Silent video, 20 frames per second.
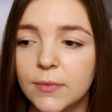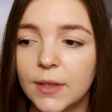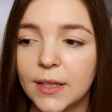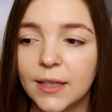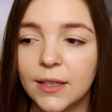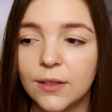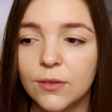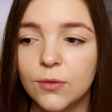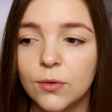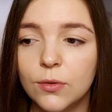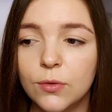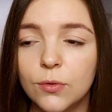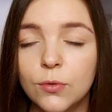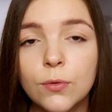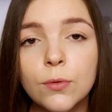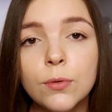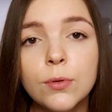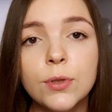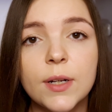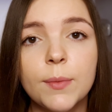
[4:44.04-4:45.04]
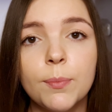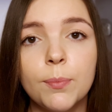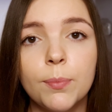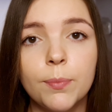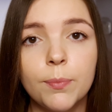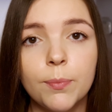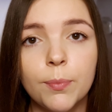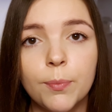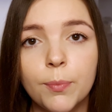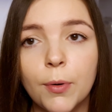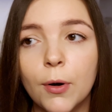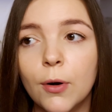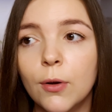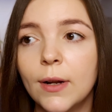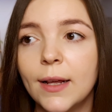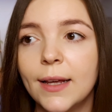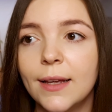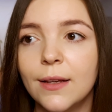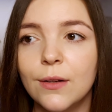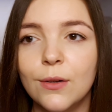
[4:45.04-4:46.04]
takie duże
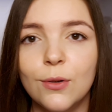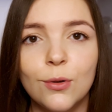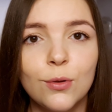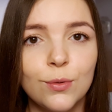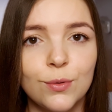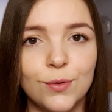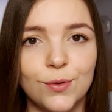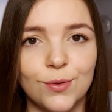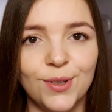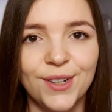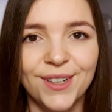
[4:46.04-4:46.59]
pole luzu,